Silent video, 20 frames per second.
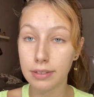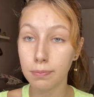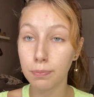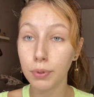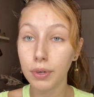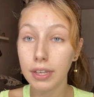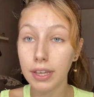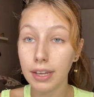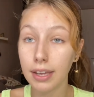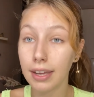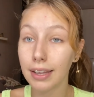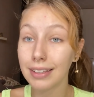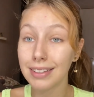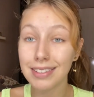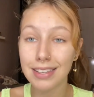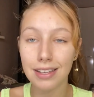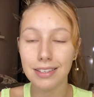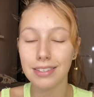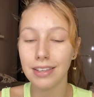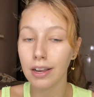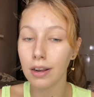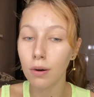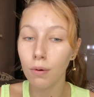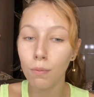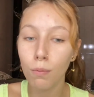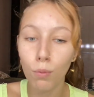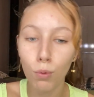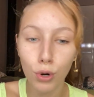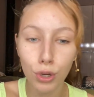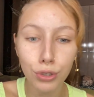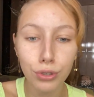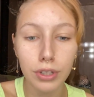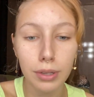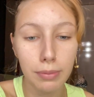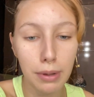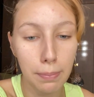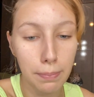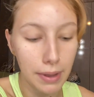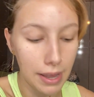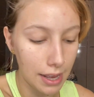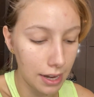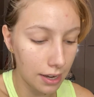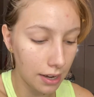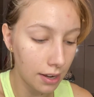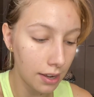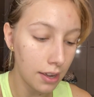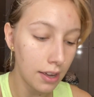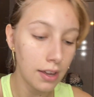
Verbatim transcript: porque elas ressecam muito na minha pele.